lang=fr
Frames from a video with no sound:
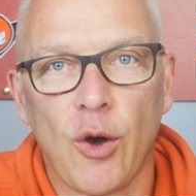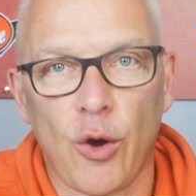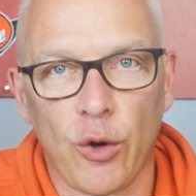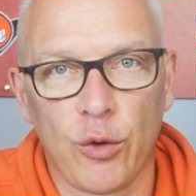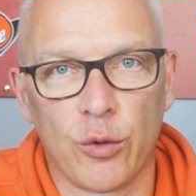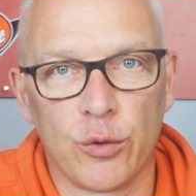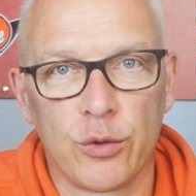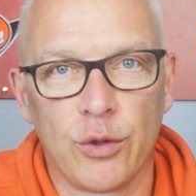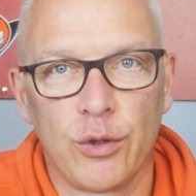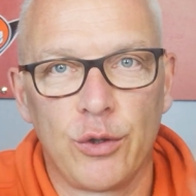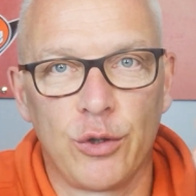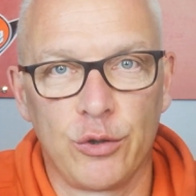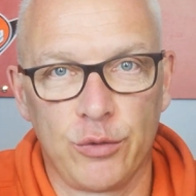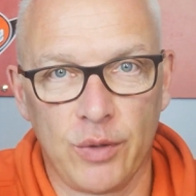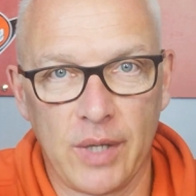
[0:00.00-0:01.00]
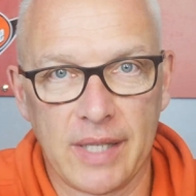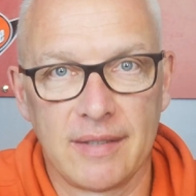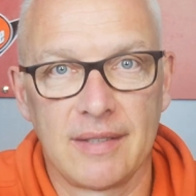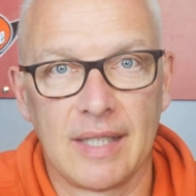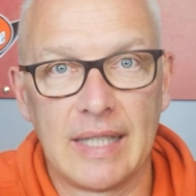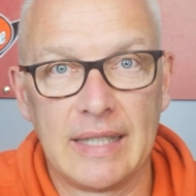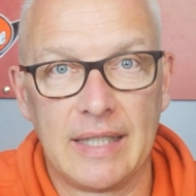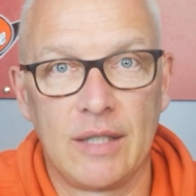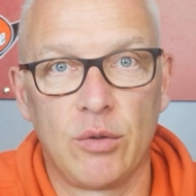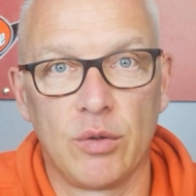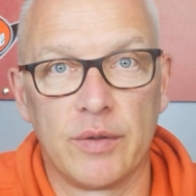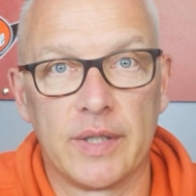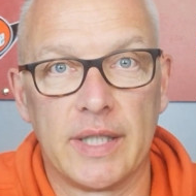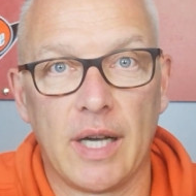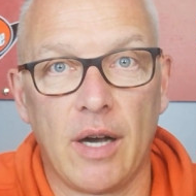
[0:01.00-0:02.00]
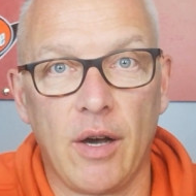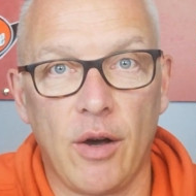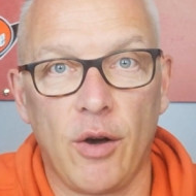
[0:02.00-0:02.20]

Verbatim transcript: rencontre que je vous laisse découvrir